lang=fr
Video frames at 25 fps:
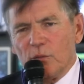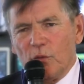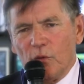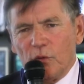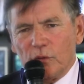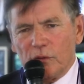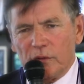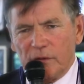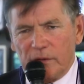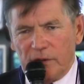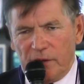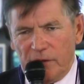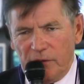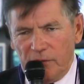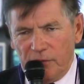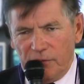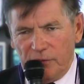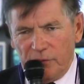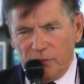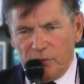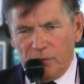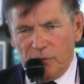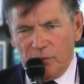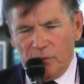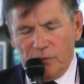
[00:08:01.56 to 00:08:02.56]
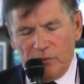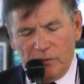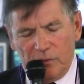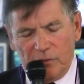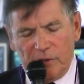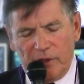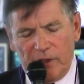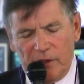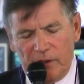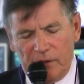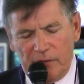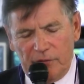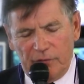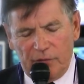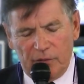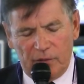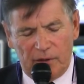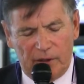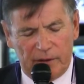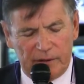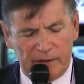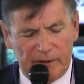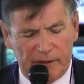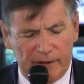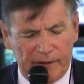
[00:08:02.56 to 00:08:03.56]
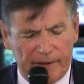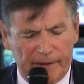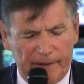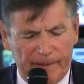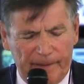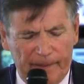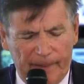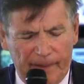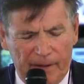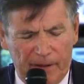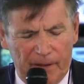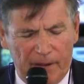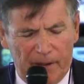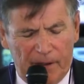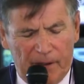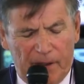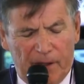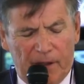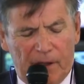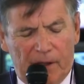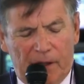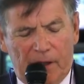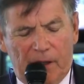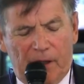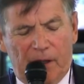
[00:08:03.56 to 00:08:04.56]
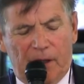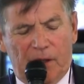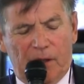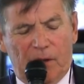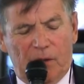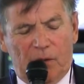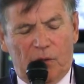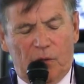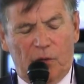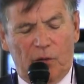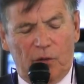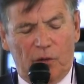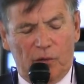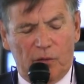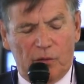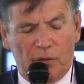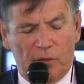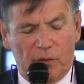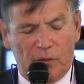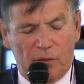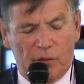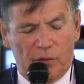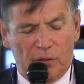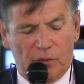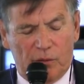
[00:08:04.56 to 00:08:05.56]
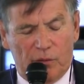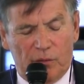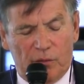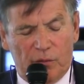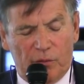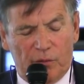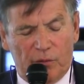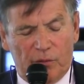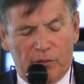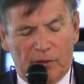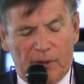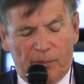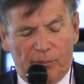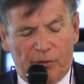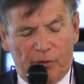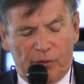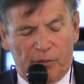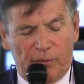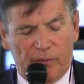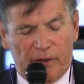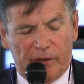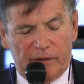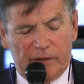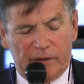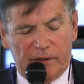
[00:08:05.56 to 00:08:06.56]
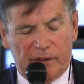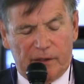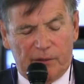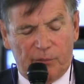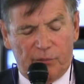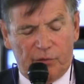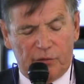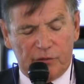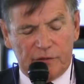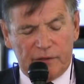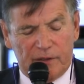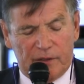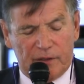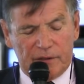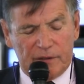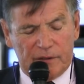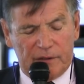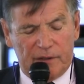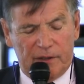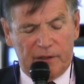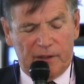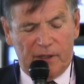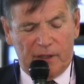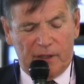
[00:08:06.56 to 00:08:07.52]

montre qu'il faut, auquel il faut l'adhérer, la problématique est posée ainsi.